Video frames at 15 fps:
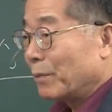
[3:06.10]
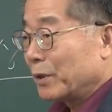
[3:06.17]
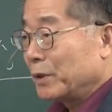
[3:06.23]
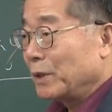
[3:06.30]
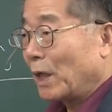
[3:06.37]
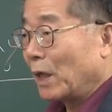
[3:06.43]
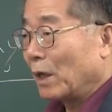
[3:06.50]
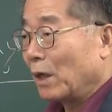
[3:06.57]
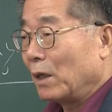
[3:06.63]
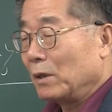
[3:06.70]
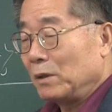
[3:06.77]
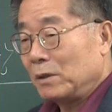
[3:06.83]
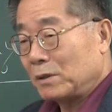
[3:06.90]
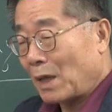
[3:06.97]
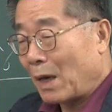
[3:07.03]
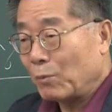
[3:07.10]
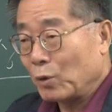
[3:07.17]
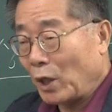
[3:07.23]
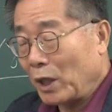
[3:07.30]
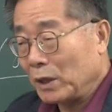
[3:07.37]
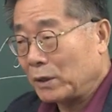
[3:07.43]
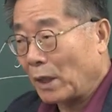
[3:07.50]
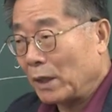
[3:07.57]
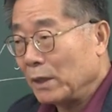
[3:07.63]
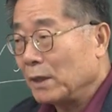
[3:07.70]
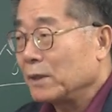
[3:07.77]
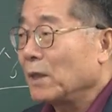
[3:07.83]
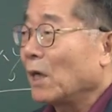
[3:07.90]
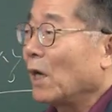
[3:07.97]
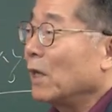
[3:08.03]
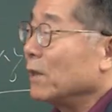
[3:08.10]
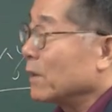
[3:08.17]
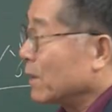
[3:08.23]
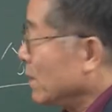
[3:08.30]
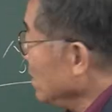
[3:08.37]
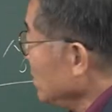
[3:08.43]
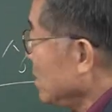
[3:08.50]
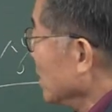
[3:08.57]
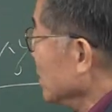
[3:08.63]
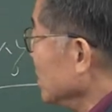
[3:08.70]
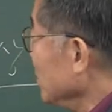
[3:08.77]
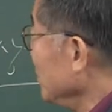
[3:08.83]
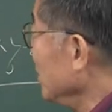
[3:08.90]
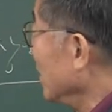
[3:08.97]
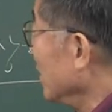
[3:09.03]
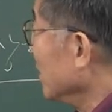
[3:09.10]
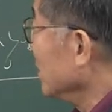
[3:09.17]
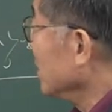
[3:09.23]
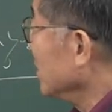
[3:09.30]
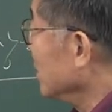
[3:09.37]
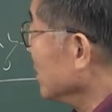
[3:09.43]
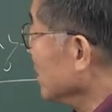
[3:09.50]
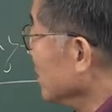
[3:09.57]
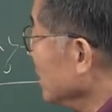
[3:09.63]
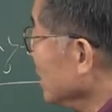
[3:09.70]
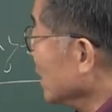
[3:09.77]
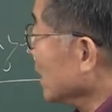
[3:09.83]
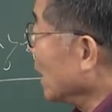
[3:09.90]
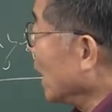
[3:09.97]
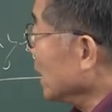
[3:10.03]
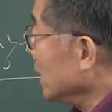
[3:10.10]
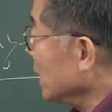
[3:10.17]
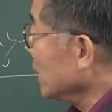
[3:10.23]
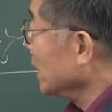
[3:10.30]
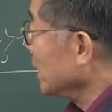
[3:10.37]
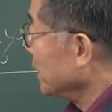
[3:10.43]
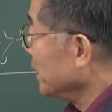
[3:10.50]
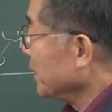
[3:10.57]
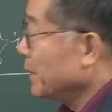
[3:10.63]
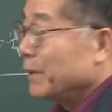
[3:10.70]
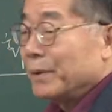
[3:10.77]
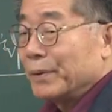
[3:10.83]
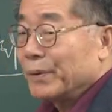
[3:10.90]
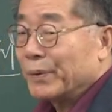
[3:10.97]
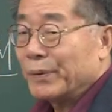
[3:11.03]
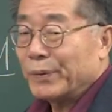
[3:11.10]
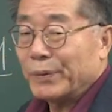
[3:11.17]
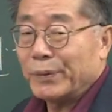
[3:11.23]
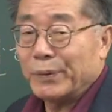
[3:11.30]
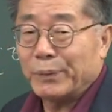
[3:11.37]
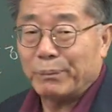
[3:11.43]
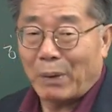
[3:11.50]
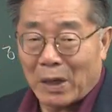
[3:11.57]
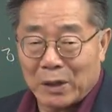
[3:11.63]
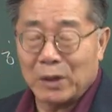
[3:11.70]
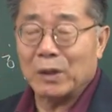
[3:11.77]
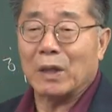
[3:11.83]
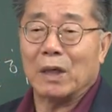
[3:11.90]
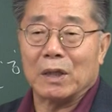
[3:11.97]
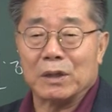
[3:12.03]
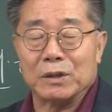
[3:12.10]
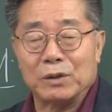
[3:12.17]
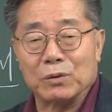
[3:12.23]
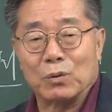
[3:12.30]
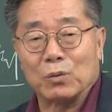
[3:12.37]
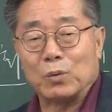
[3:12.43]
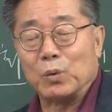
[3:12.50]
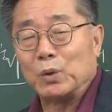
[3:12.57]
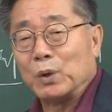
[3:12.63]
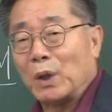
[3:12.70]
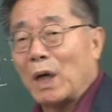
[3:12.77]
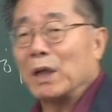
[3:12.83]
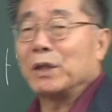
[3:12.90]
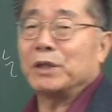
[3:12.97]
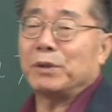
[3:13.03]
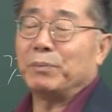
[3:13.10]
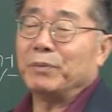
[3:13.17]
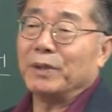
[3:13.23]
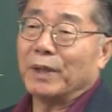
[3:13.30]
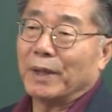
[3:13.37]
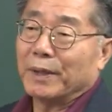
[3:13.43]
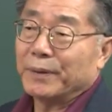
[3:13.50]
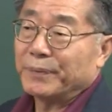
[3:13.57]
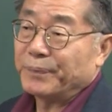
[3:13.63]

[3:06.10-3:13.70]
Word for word: 뭐 그냥 사물에 있다 이렇게 생각하는데 그렇지 않습니다. 어, 인간이 어, 발견한 것이고 구성한 것입니다.